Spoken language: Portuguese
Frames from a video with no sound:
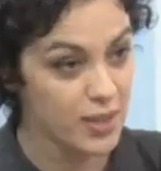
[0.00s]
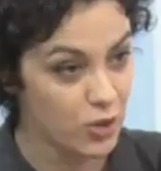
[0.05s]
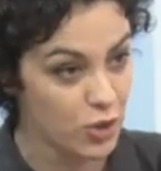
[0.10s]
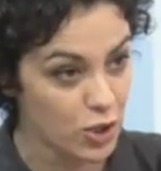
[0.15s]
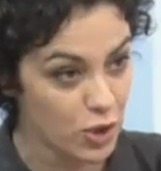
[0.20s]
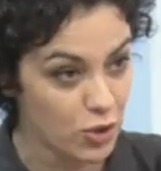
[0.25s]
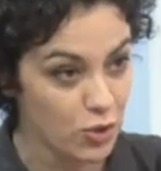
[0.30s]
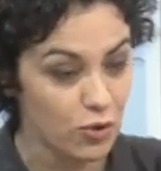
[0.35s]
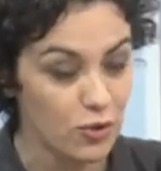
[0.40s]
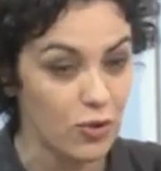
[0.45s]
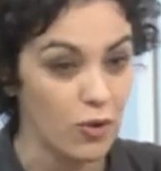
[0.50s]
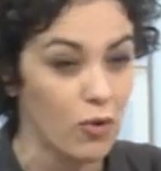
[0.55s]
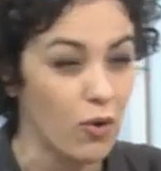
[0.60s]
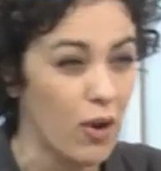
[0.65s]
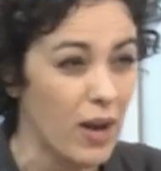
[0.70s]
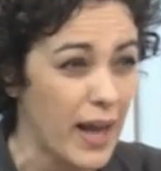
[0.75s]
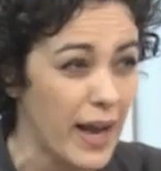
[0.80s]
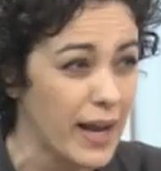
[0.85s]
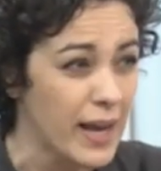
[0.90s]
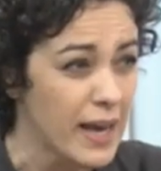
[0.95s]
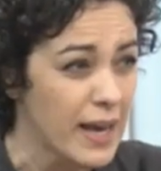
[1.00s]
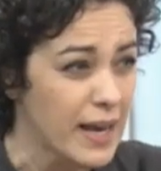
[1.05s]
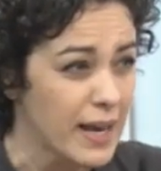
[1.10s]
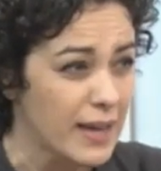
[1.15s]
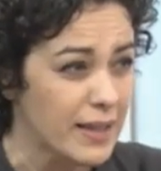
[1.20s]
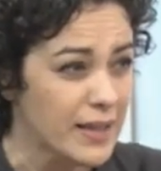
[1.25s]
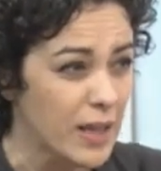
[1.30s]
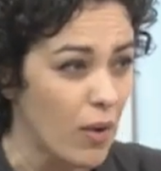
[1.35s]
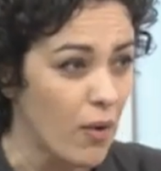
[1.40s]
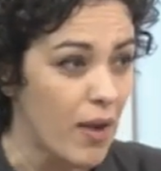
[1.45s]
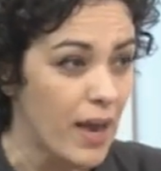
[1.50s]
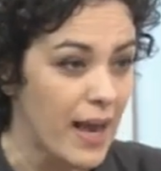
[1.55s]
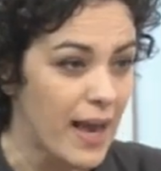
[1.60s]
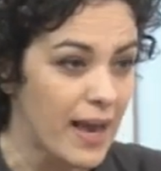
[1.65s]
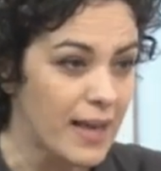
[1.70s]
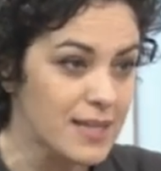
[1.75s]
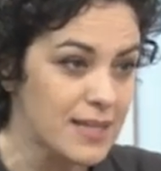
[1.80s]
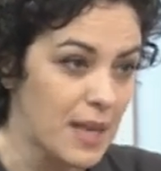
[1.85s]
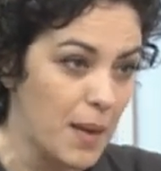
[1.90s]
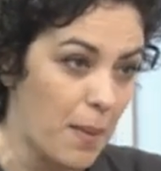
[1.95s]
diante do seu colega. Então,
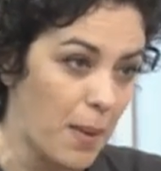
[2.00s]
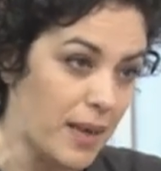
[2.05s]
essa,